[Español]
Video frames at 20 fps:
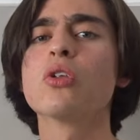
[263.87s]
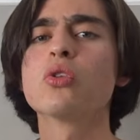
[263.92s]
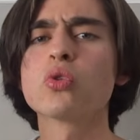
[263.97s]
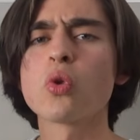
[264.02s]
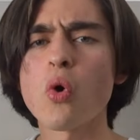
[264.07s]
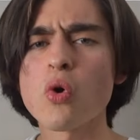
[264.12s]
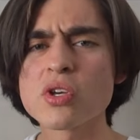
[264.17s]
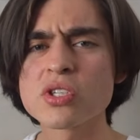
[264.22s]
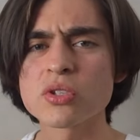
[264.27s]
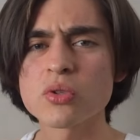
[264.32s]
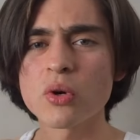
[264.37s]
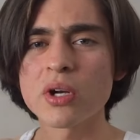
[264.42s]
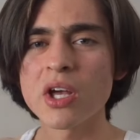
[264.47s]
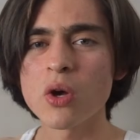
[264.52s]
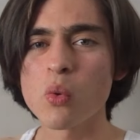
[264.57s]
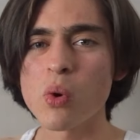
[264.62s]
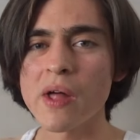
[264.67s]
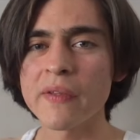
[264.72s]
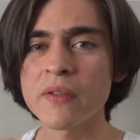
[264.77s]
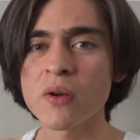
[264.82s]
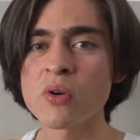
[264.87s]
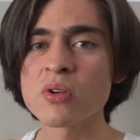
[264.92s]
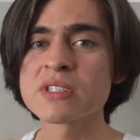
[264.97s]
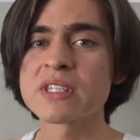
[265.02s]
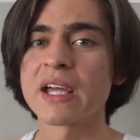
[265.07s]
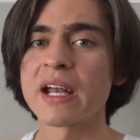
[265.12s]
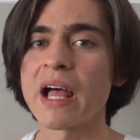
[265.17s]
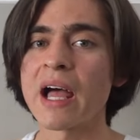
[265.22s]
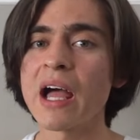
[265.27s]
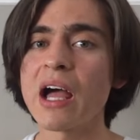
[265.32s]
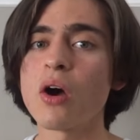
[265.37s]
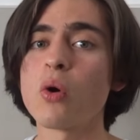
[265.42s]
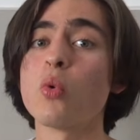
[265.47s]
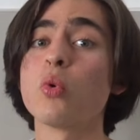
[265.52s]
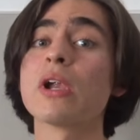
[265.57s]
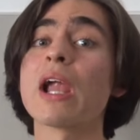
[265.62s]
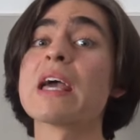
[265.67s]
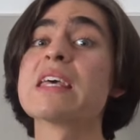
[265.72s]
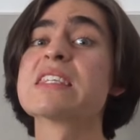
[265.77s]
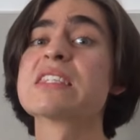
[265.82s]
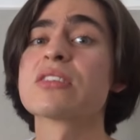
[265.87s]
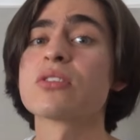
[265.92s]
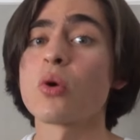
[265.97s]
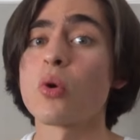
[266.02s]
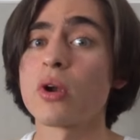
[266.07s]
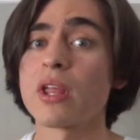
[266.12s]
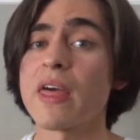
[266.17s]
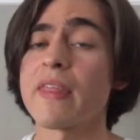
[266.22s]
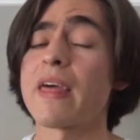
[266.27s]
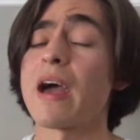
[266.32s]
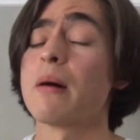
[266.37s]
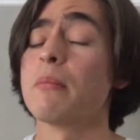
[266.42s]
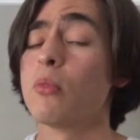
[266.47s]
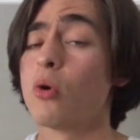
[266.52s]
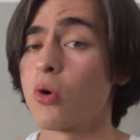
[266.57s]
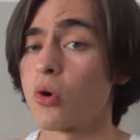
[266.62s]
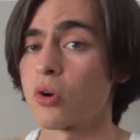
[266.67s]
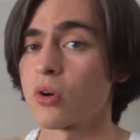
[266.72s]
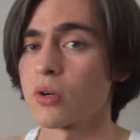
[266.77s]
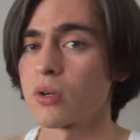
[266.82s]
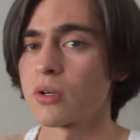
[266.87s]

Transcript: Toy Story 4 será una historia de amor.